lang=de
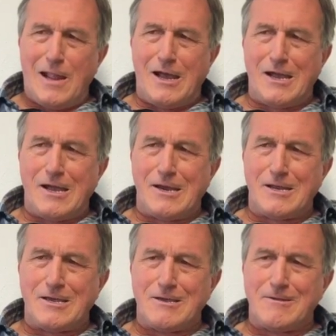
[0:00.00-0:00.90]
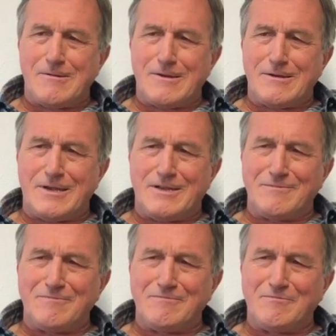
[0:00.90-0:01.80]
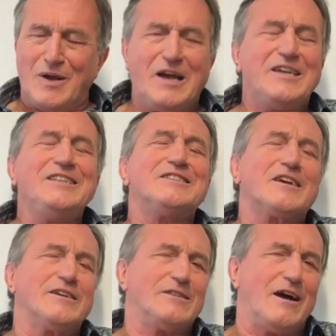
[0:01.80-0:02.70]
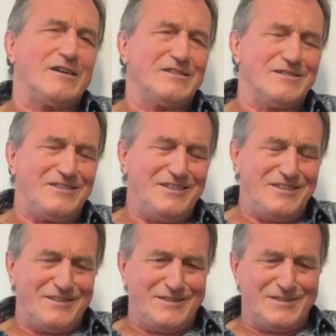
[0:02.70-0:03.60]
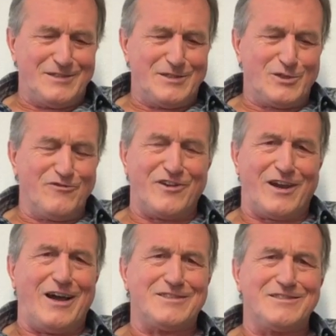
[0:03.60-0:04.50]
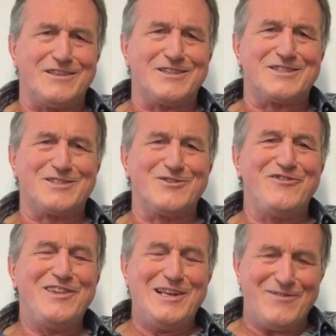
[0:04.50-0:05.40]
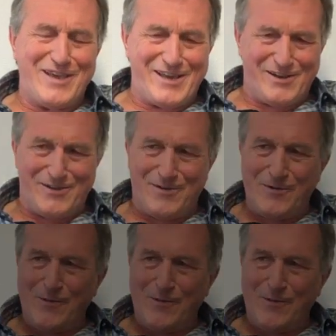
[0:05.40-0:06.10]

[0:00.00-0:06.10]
eine, äh, ein paar Hintergedanken, die zu verraten jetzt zu viel wäre.